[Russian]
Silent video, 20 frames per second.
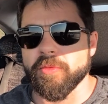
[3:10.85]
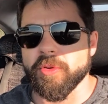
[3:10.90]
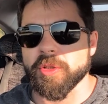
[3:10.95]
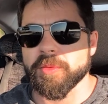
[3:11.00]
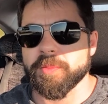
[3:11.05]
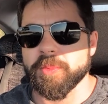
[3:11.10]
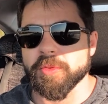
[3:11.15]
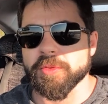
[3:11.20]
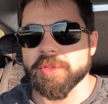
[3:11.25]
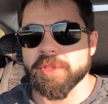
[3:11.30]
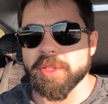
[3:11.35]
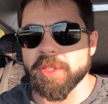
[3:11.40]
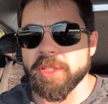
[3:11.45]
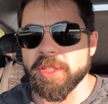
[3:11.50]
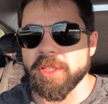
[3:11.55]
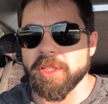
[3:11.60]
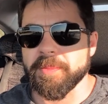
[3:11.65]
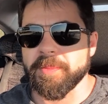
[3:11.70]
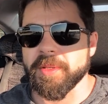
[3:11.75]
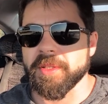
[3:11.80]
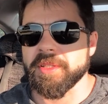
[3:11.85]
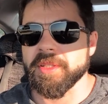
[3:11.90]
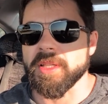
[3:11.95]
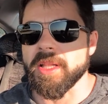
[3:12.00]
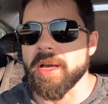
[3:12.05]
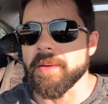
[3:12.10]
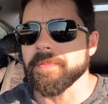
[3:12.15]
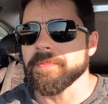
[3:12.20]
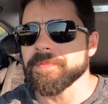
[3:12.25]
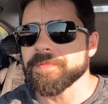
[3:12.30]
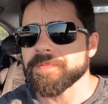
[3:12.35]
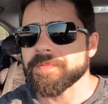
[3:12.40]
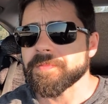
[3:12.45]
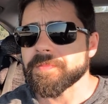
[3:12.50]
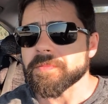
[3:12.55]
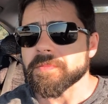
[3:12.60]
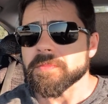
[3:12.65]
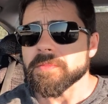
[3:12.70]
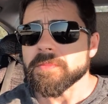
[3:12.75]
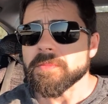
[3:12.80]
в отпуск или по делам.
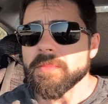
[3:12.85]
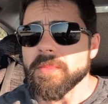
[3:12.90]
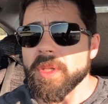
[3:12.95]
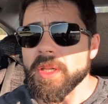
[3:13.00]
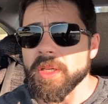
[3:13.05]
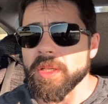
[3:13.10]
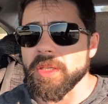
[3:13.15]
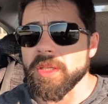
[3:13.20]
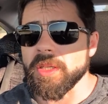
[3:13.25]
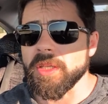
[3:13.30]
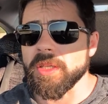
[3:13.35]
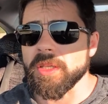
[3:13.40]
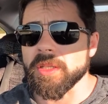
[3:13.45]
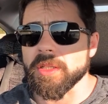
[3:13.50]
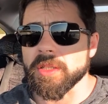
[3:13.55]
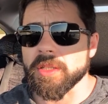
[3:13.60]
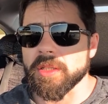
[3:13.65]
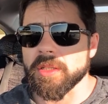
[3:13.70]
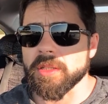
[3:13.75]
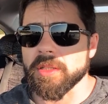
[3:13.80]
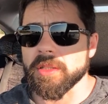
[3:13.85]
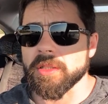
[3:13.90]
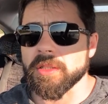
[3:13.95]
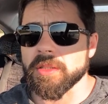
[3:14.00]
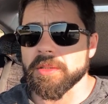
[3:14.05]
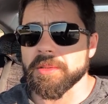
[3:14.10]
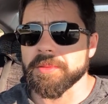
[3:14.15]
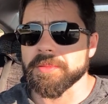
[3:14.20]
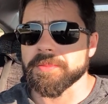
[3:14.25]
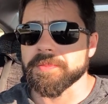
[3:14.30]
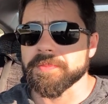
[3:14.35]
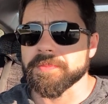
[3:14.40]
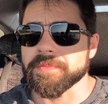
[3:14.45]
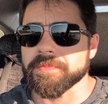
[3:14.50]
И а,